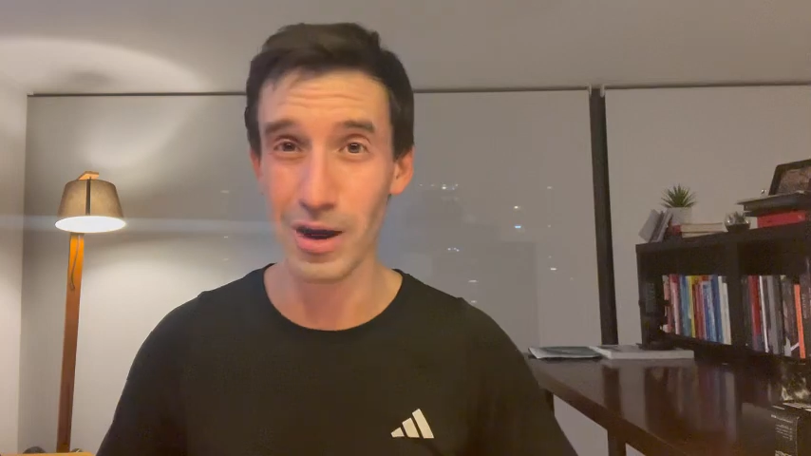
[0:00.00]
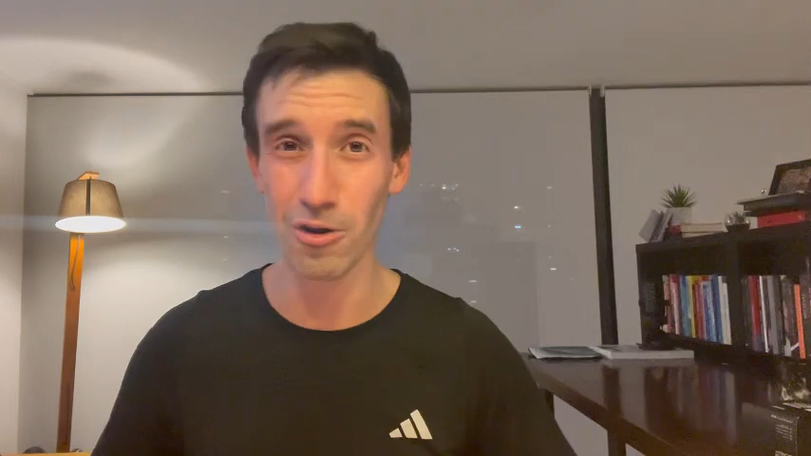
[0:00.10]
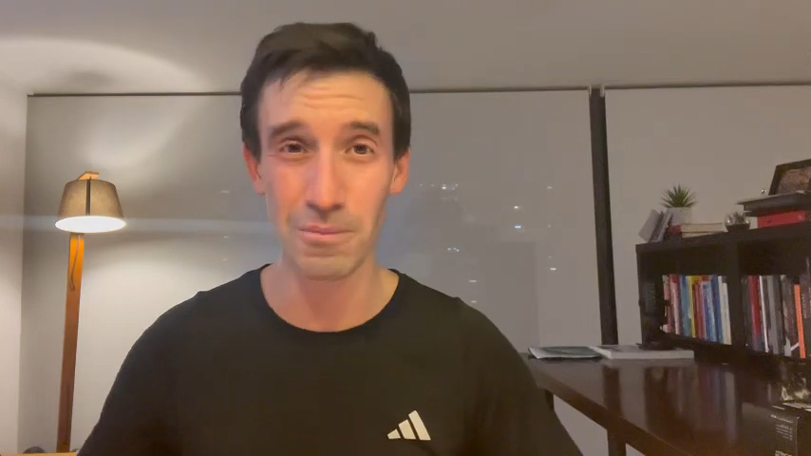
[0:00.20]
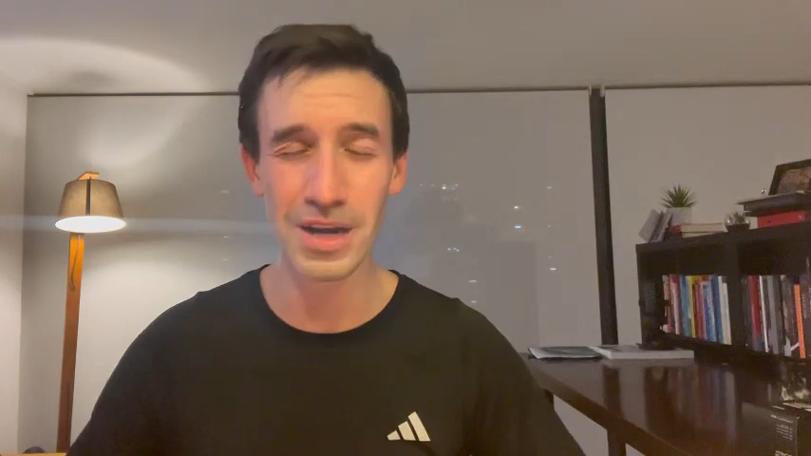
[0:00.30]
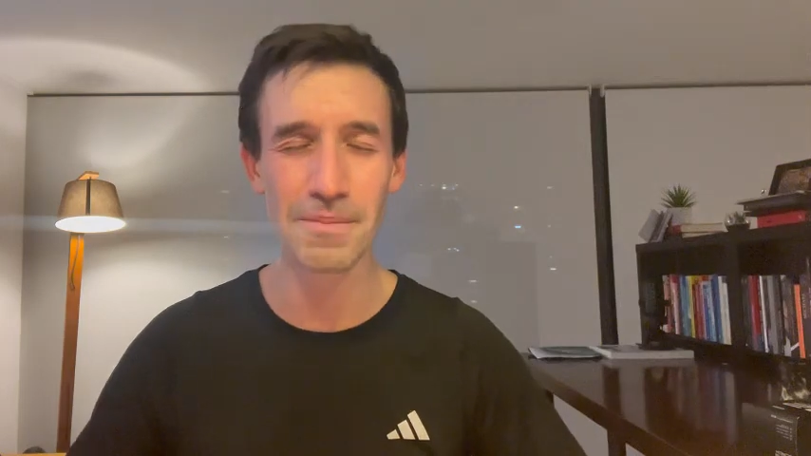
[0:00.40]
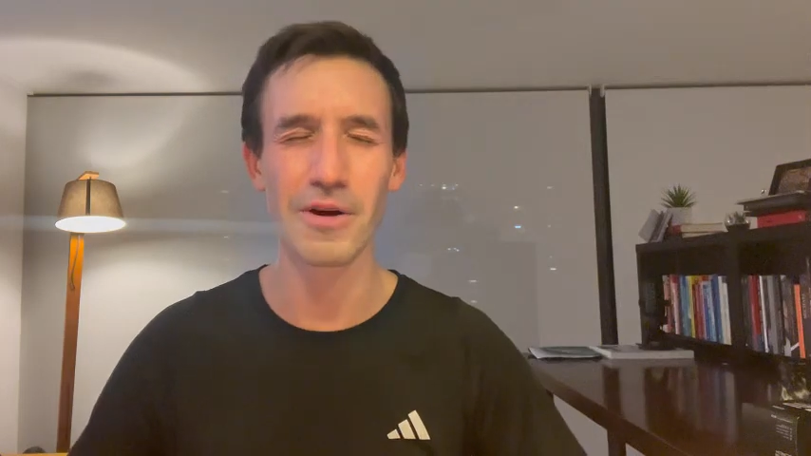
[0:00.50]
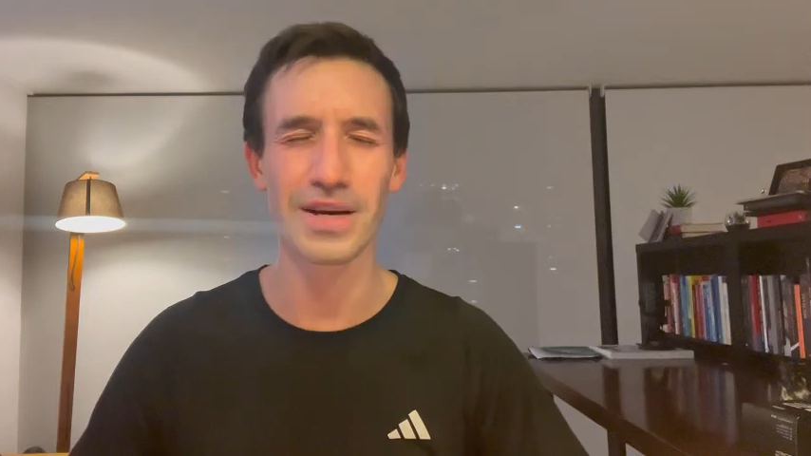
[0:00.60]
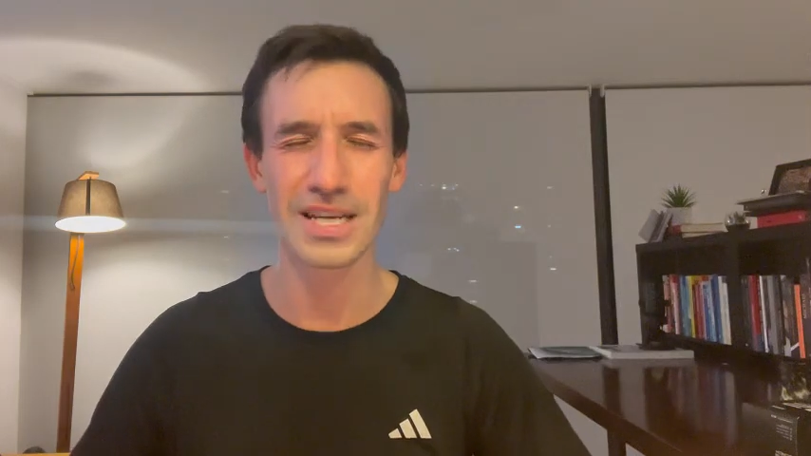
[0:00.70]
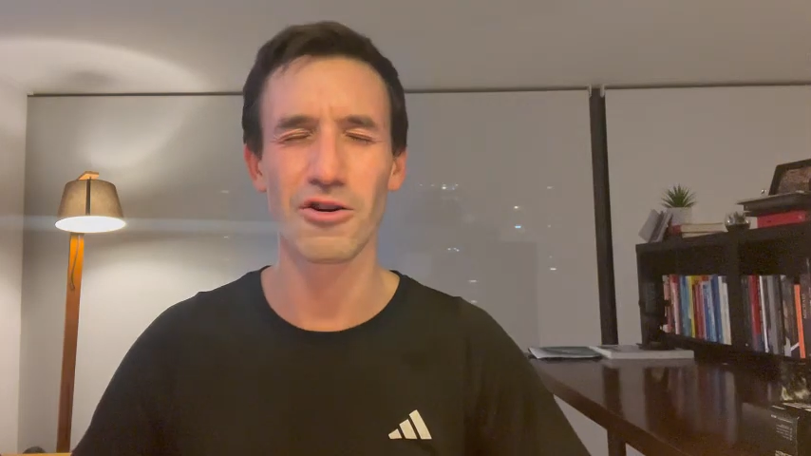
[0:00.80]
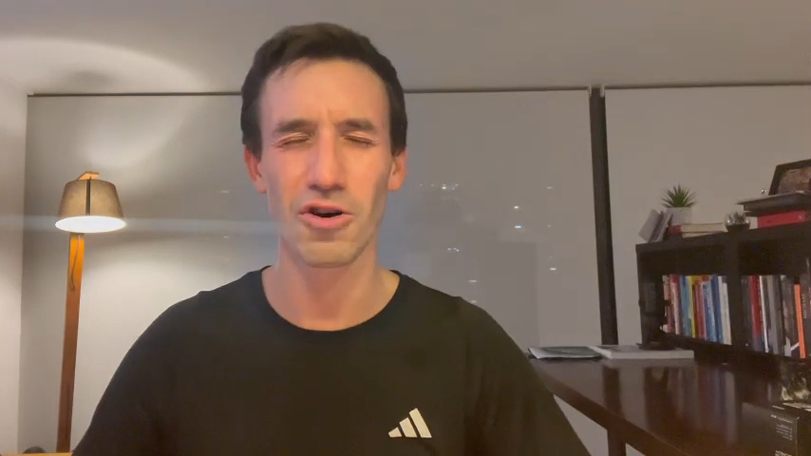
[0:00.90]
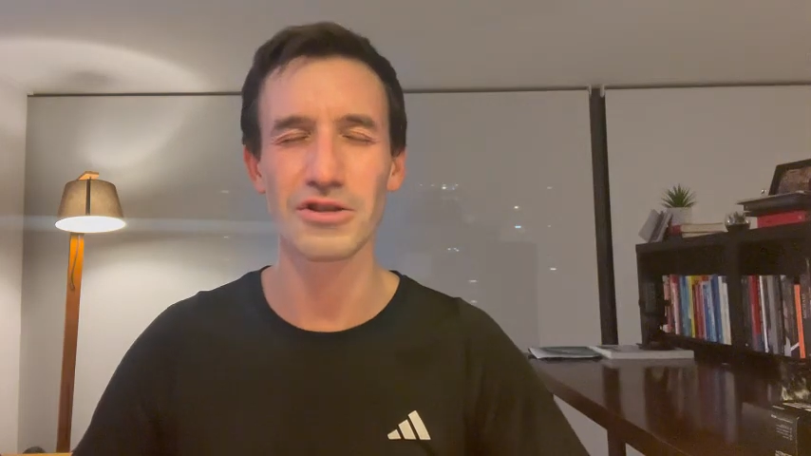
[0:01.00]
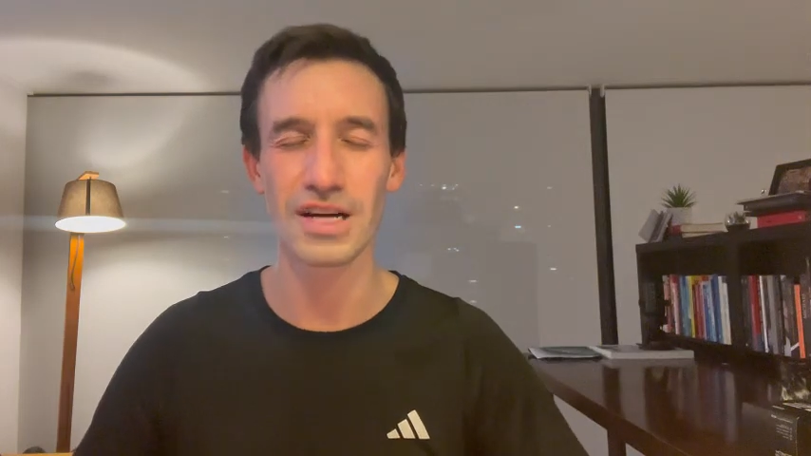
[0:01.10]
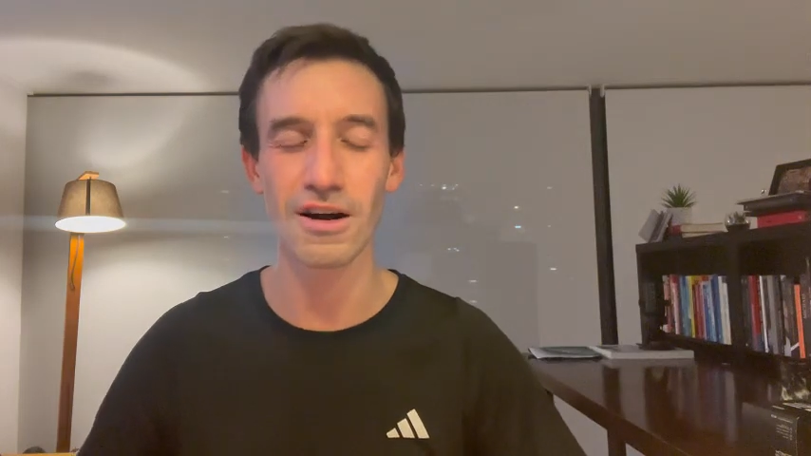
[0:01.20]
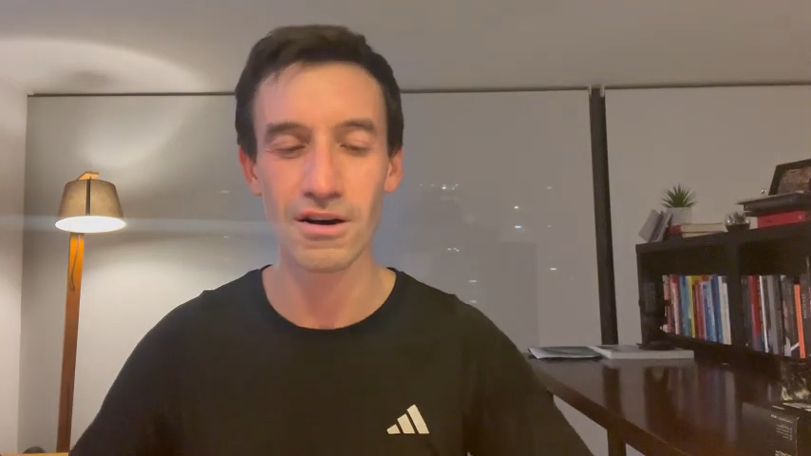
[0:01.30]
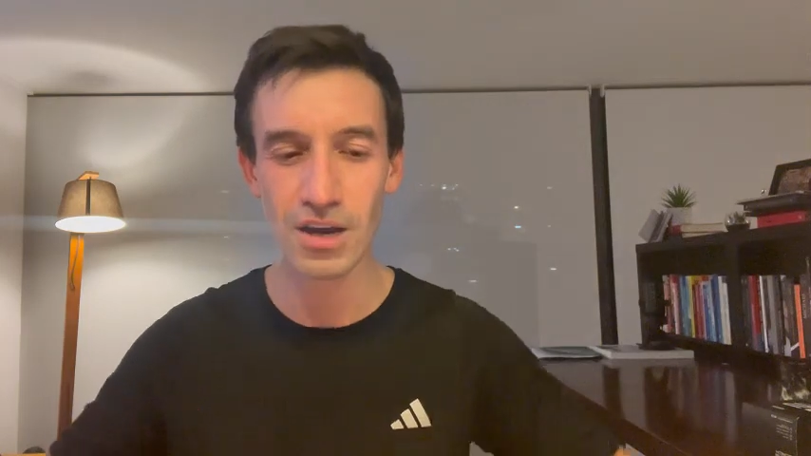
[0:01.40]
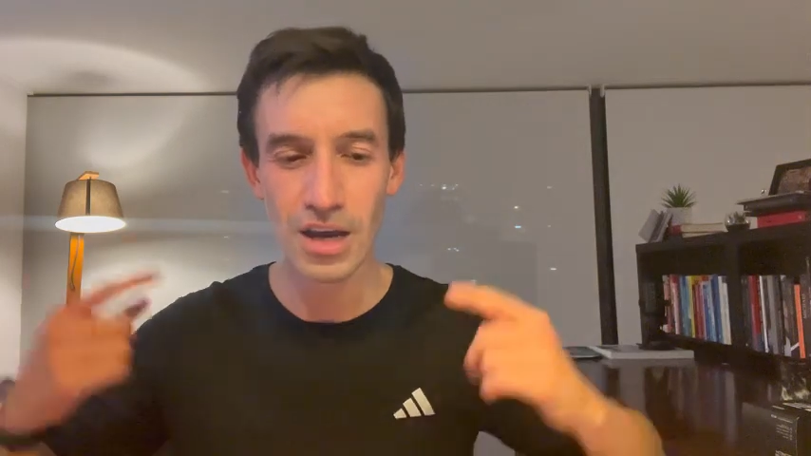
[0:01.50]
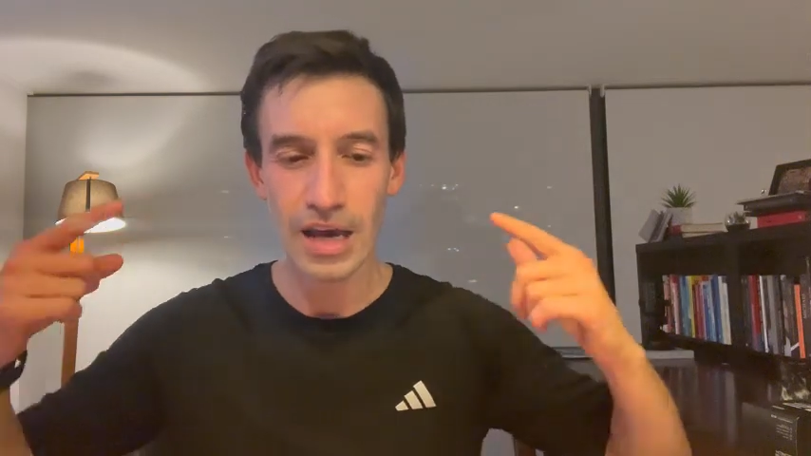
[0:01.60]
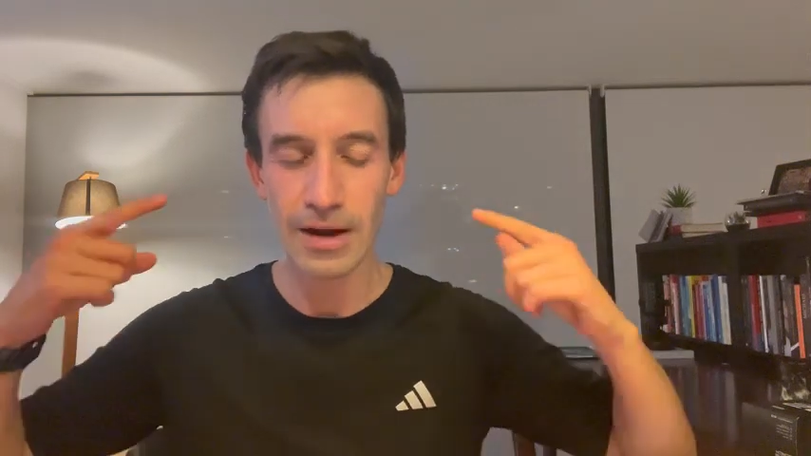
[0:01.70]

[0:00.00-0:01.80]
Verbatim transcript: voy a dormir, pero voy a seguir con los ojos cerrados